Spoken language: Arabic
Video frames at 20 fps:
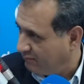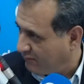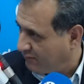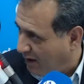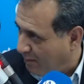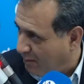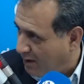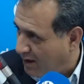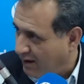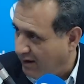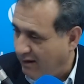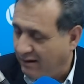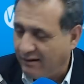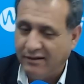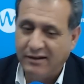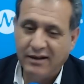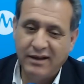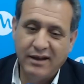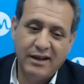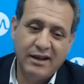فاهمين
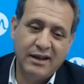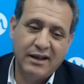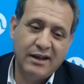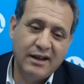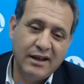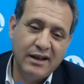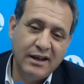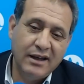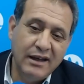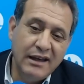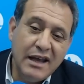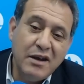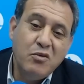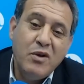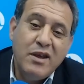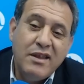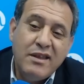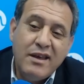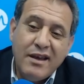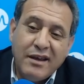
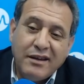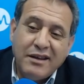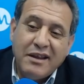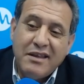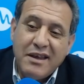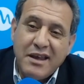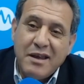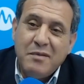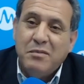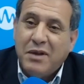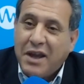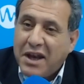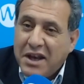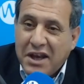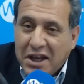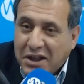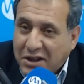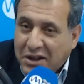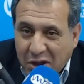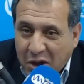لانه هذا يقتضي
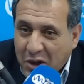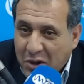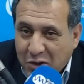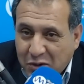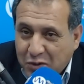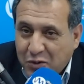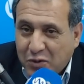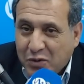امكانات تو